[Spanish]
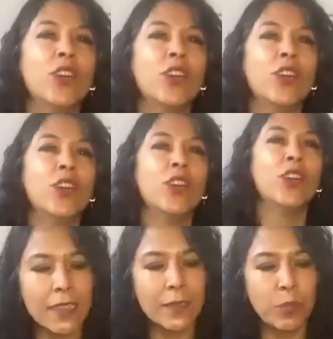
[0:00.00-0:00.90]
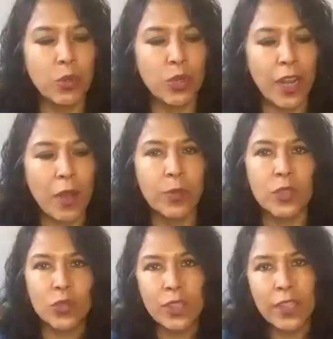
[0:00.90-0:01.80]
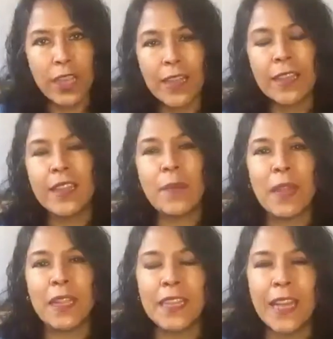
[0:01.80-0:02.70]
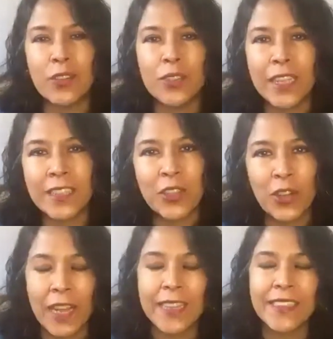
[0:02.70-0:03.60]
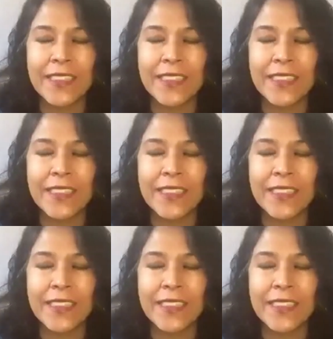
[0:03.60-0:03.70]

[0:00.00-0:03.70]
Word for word: Gracias por la oportunidad de platicar un ratito con la gente.